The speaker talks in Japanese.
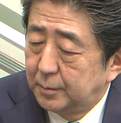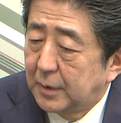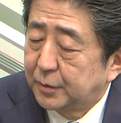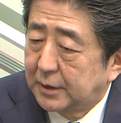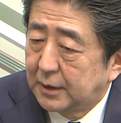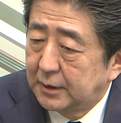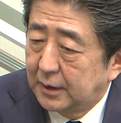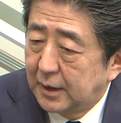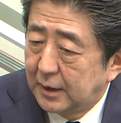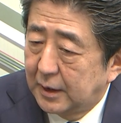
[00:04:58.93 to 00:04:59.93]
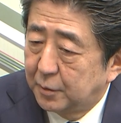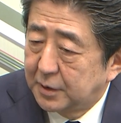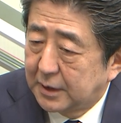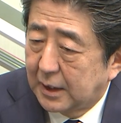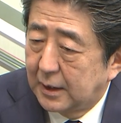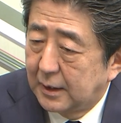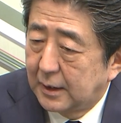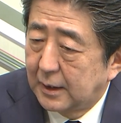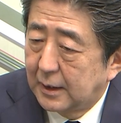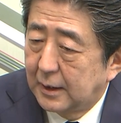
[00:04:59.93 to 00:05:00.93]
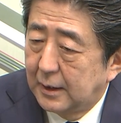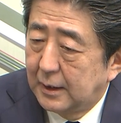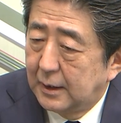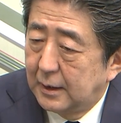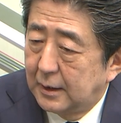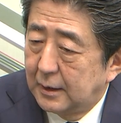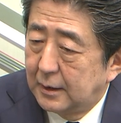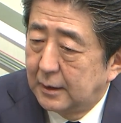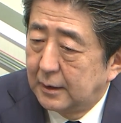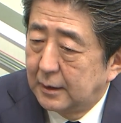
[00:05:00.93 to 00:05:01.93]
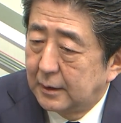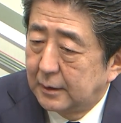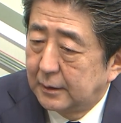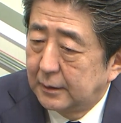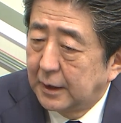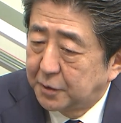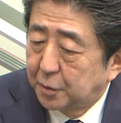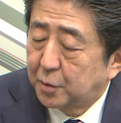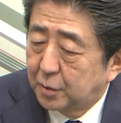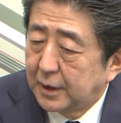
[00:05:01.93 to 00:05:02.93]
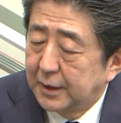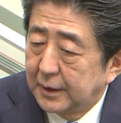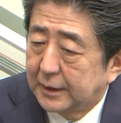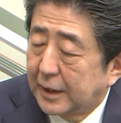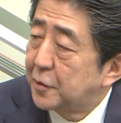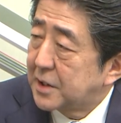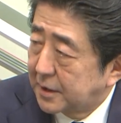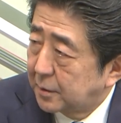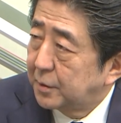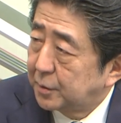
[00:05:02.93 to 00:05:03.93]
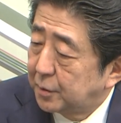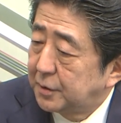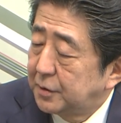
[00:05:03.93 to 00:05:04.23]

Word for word: まあ、副大臣経験をしたあ現職の国会議員が逮捕されたということに